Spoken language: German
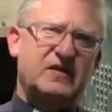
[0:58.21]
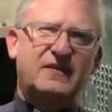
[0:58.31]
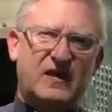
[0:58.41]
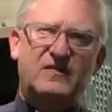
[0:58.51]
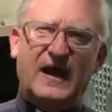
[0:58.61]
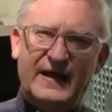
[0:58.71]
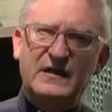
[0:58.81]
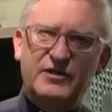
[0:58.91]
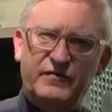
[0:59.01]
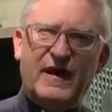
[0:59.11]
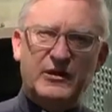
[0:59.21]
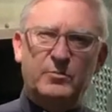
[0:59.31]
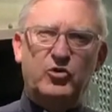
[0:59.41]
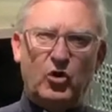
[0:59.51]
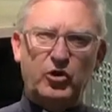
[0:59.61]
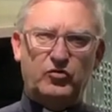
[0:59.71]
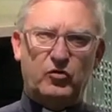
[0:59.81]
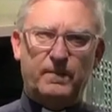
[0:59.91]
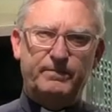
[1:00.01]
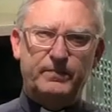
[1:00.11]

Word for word: hat das eigentlich für eine Bedeutung?